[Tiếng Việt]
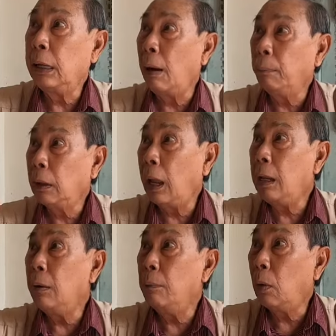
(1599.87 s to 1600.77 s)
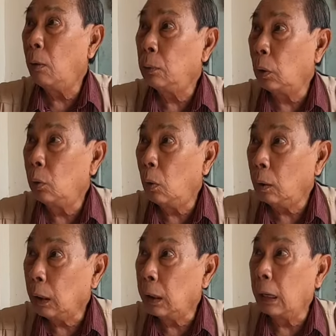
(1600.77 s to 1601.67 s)
sự đi học thế giùm con chủ
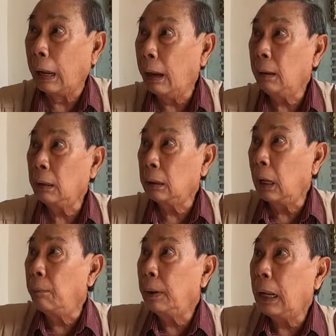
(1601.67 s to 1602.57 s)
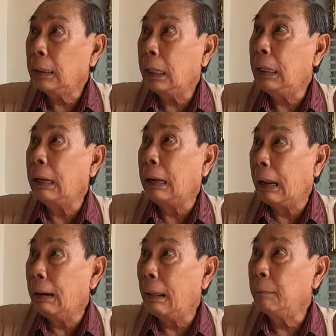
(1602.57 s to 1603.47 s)
có chữ nghĩa từ từ mới ra tiên địa
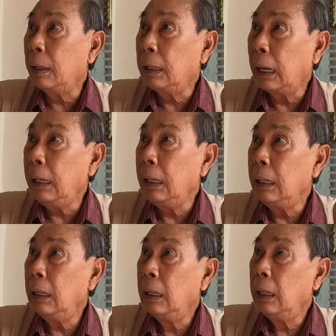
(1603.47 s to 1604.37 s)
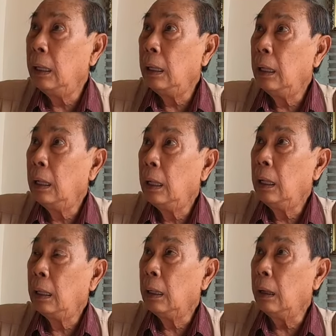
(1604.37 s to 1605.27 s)
địa làm thư ký
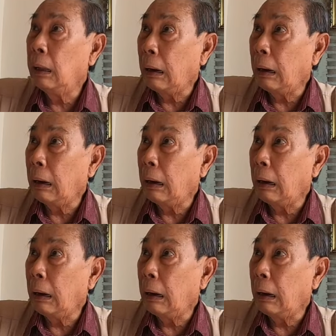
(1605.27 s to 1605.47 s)
thì